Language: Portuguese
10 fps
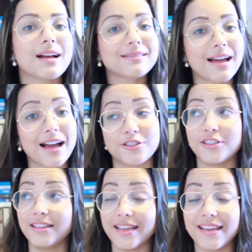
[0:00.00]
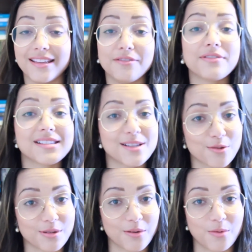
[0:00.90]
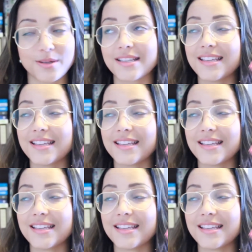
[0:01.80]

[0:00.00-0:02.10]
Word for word: à tarde, ler e fazer outra coisa,